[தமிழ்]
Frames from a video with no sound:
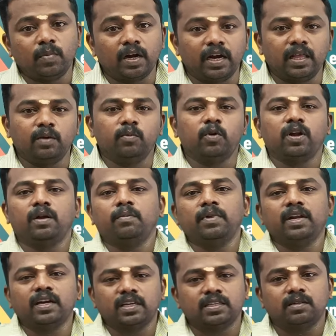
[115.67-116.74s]
மகடிக்க போகிறேன்
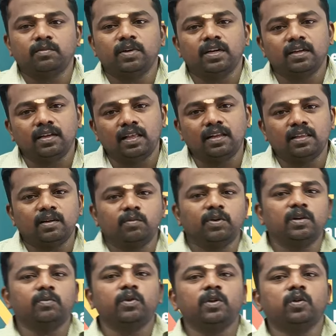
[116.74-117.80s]
அப்படின்னா கஷ்டமாக இருக்குது அதில் தான் நம்ம என்ன